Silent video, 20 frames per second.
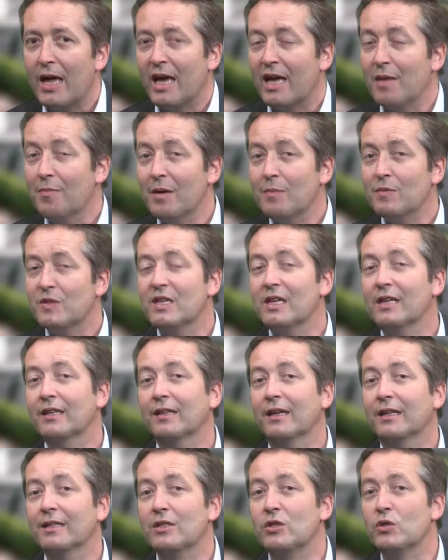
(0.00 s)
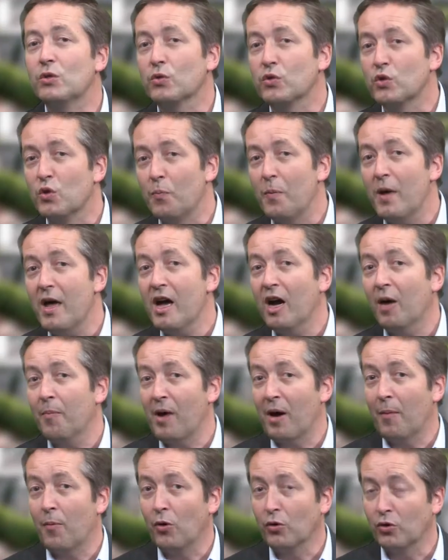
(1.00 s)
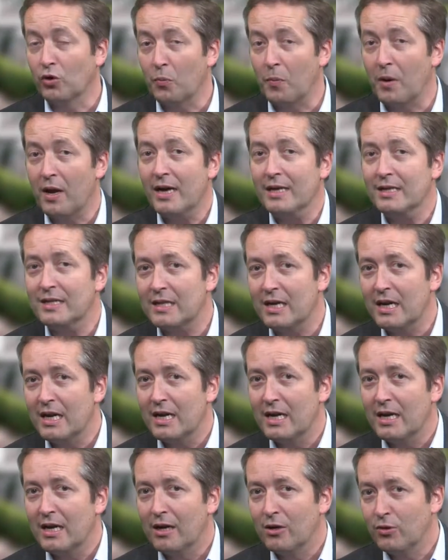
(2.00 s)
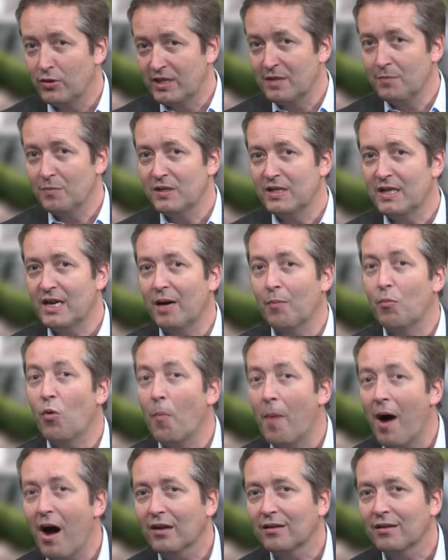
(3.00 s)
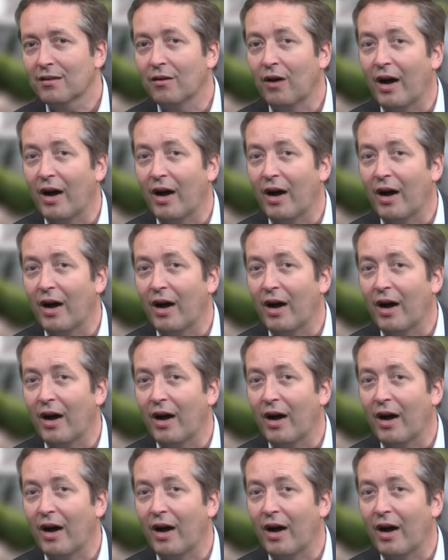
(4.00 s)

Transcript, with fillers: Et même si la tradition se perd par manque de place, le cimetière Montmartre